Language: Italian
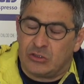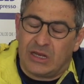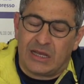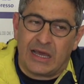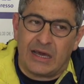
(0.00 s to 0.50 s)

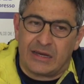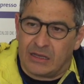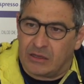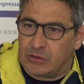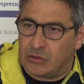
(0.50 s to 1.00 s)
della
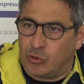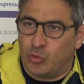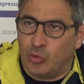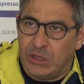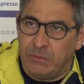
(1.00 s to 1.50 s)
gara con
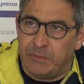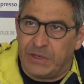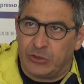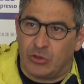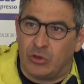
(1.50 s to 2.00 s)
un
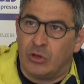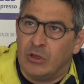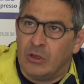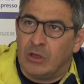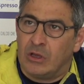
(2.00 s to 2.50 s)
impeto
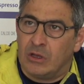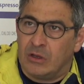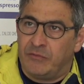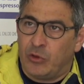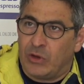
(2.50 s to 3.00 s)

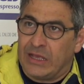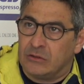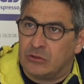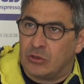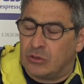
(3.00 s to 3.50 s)
eh,
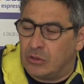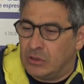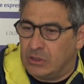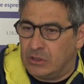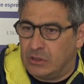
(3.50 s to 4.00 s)
violento
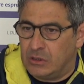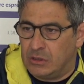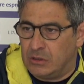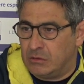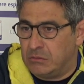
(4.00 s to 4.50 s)

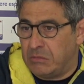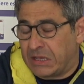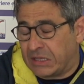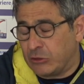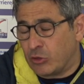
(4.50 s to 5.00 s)

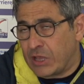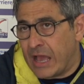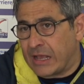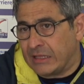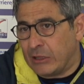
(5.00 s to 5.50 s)
e credo che
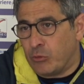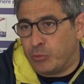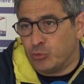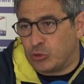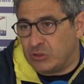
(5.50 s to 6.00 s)
anche da un
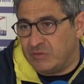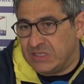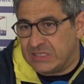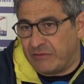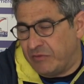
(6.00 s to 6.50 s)
punto di
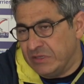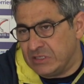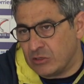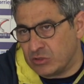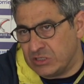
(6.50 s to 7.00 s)
vista
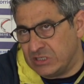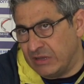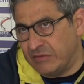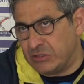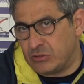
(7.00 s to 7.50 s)
fisico si
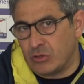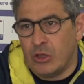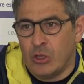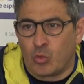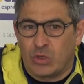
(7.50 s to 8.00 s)
sia visto
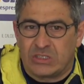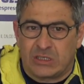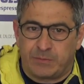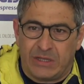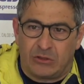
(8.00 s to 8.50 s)
questo
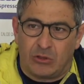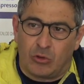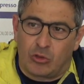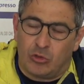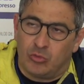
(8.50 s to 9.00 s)
aspetto a
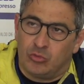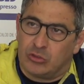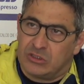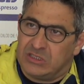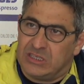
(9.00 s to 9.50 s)
occhio
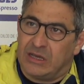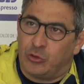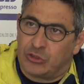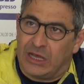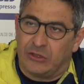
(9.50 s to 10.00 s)
nudo, si sia
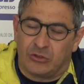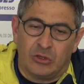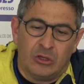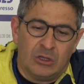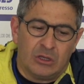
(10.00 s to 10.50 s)

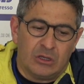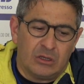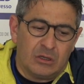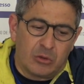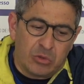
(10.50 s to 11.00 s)
notato.
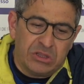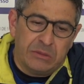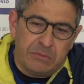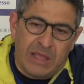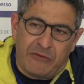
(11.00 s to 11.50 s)
Eh,
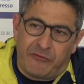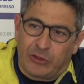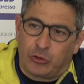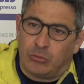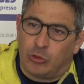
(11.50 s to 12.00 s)
quindi mi ha
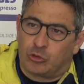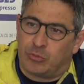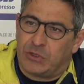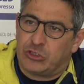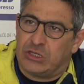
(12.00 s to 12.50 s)
fatto molto
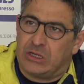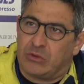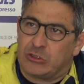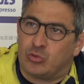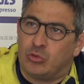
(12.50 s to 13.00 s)
piacere
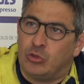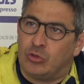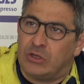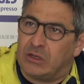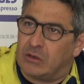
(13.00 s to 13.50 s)
questa
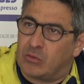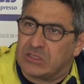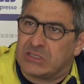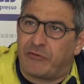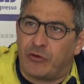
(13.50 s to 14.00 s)
unione,
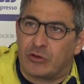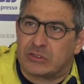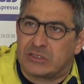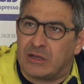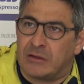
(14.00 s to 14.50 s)
questa
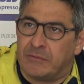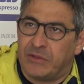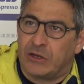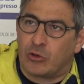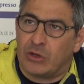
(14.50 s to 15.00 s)
forza
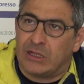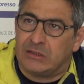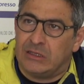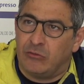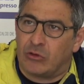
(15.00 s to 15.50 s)
del
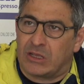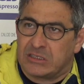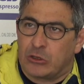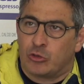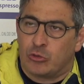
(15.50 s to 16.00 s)
collettivo che
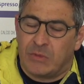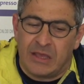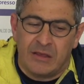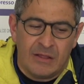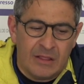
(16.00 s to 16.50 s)
secondo
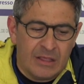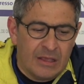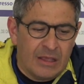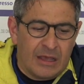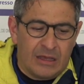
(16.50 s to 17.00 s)
me
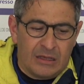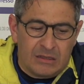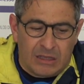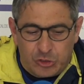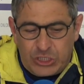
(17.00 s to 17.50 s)
eh,
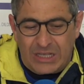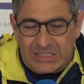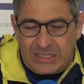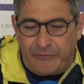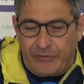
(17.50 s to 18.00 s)
già
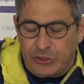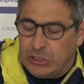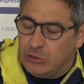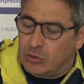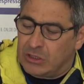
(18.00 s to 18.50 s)
sta
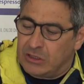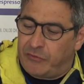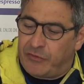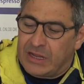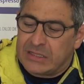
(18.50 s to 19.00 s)
facendo la
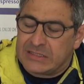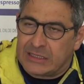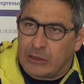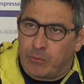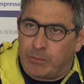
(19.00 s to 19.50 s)
differenza
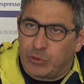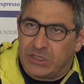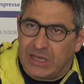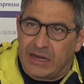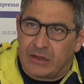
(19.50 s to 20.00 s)
da un po'
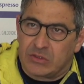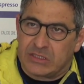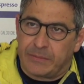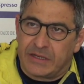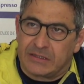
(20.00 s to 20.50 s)
di gare a
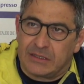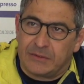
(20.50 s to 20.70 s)
questa parte.